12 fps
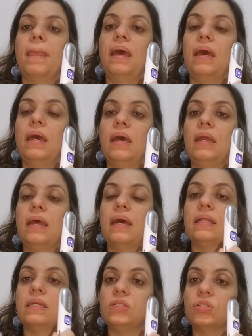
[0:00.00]
é,
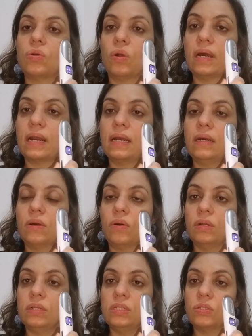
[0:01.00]
né, da descolar,
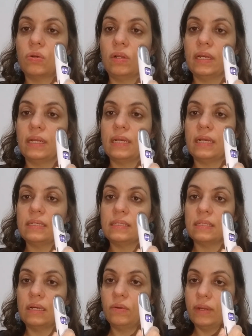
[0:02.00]

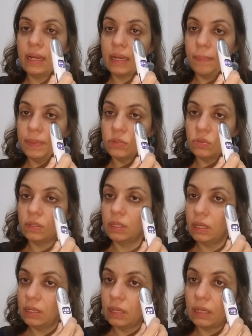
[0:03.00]
descolariação, né, que a pessoa
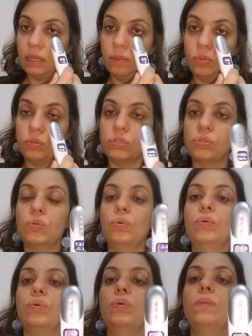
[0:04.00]
tem aqui muito
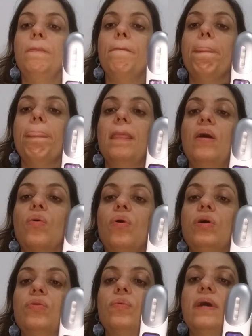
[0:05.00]
escuro.
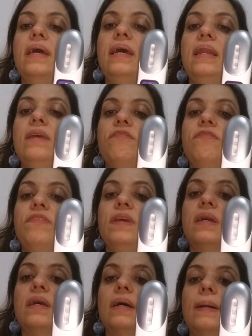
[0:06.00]
Quando ele
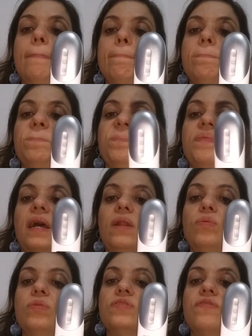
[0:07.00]
fica na
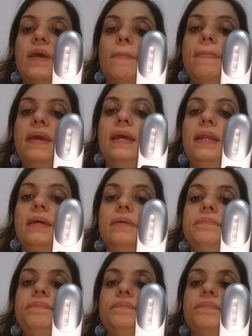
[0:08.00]
luz vermelha,
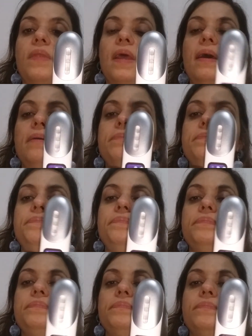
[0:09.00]
né?
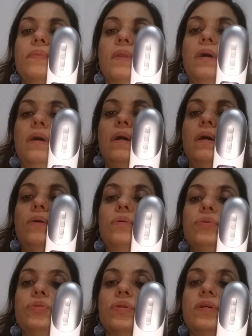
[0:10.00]
Uh,
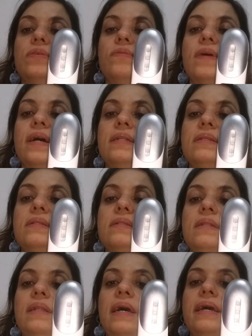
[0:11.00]
ultra red
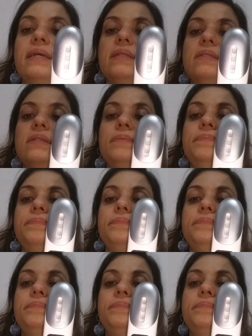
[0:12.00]
light,